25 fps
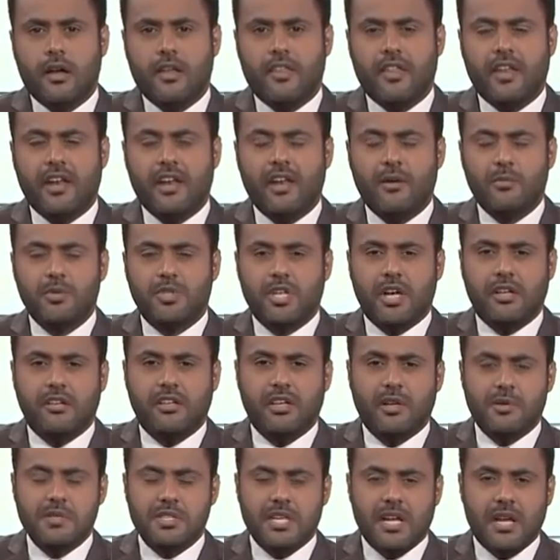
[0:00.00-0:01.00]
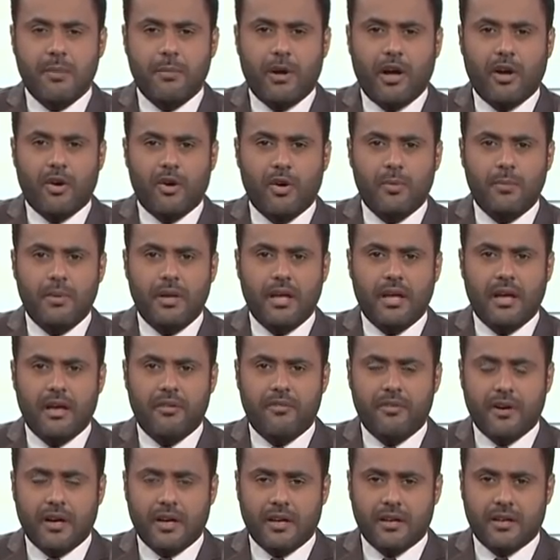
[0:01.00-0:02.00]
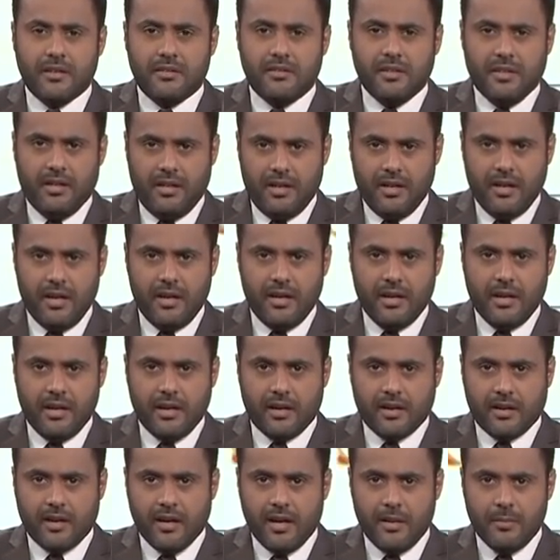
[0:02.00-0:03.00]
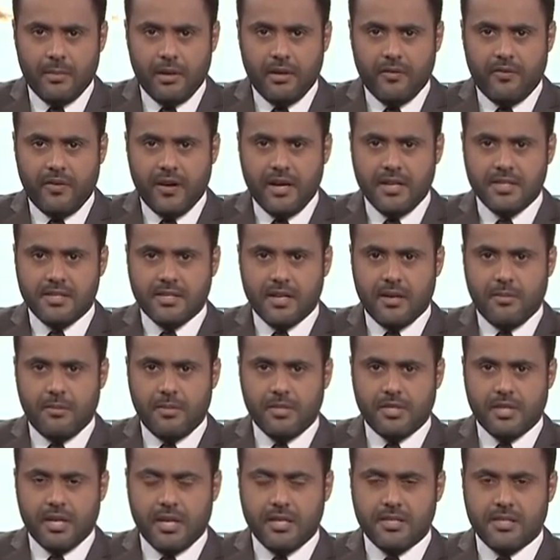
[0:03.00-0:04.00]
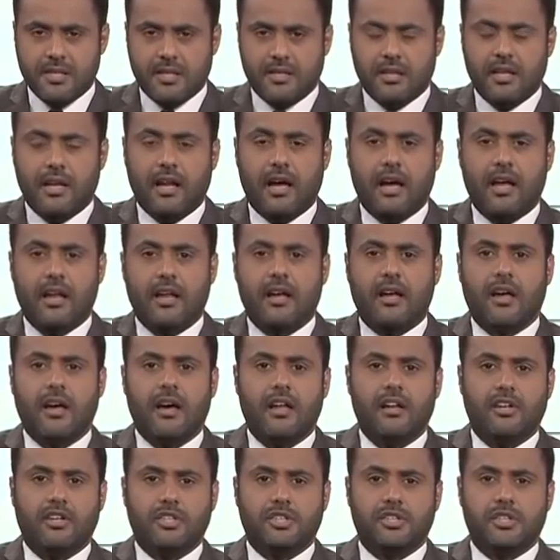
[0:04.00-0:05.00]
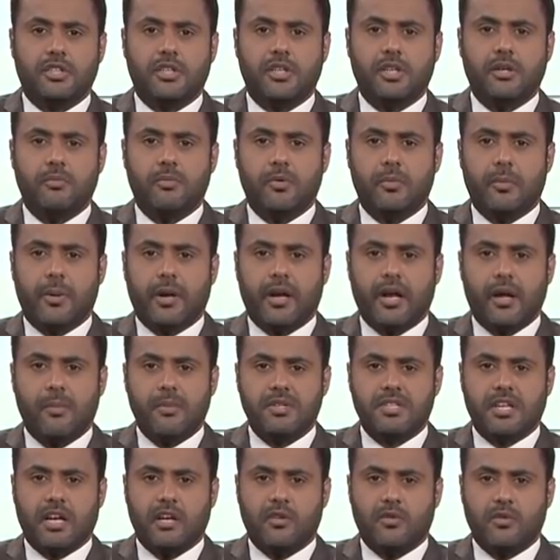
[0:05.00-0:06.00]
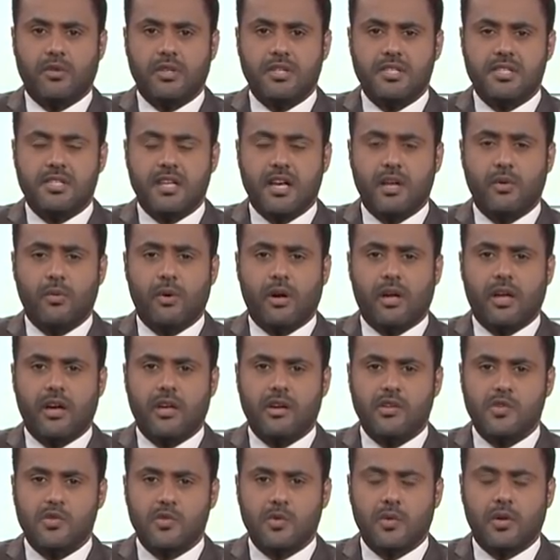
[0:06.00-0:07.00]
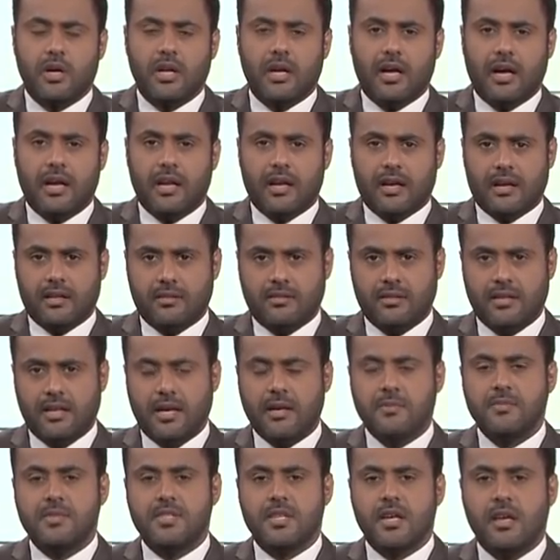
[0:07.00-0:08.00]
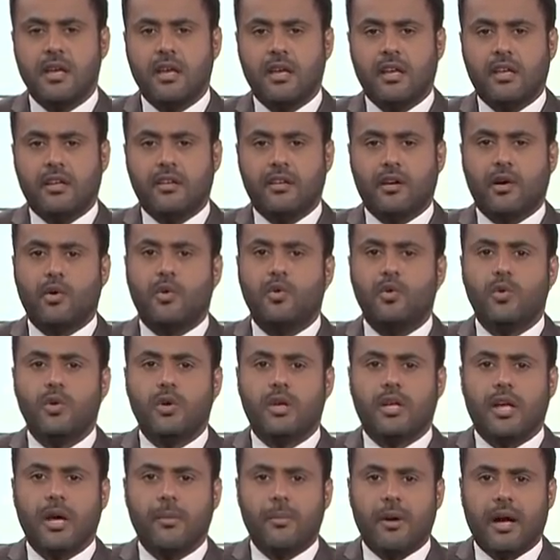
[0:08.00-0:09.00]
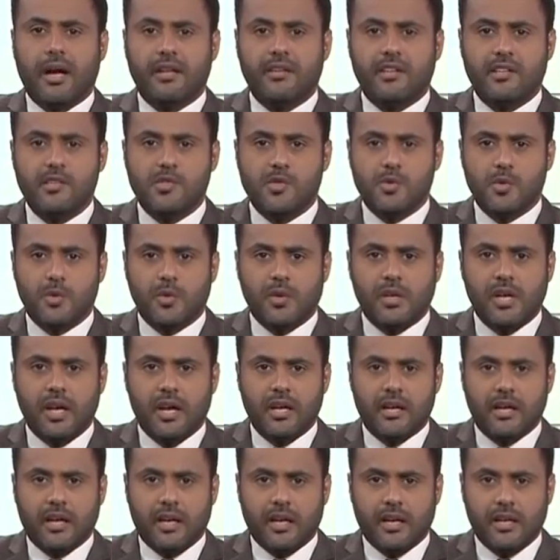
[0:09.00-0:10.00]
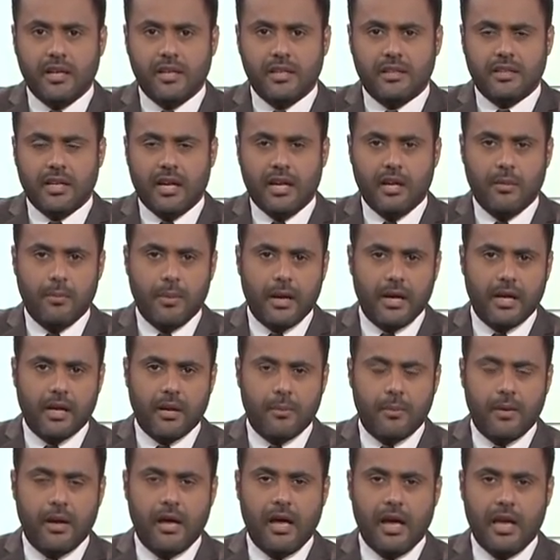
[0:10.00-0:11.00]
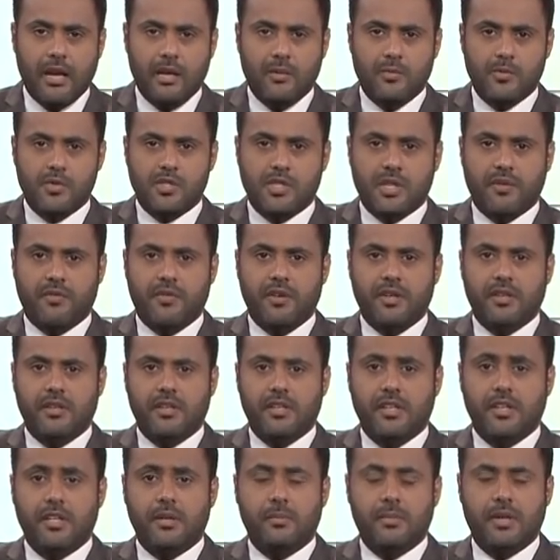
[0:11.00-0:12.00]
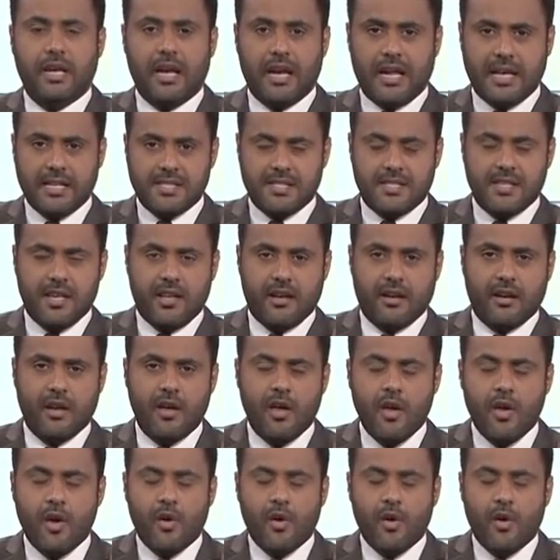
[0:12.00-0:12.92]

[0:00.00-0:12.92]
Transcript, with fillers: إذا مشاهدينا وصلنا معكم إلى فقرة إعلان الأرقام الفائزة بجائزة الحلقة العشرين من برنامج حيث الإنسان وكان سؤال حلقة الأمس يقول كم عدد سكان قرية المغربة المستفيدين من الخزان